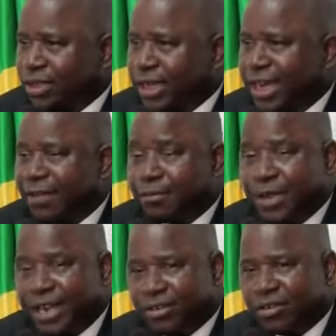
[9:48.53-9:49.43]

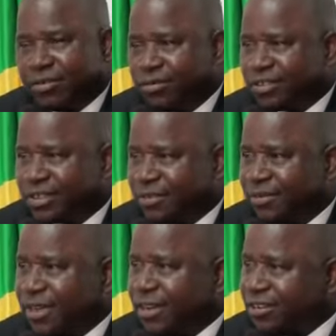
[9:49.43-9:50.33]
l'appel que vous
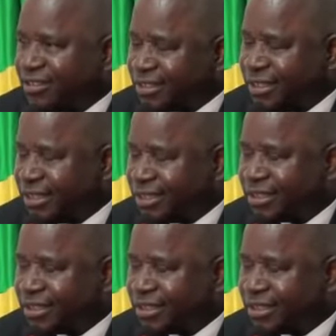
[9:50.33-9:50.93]
avez lancé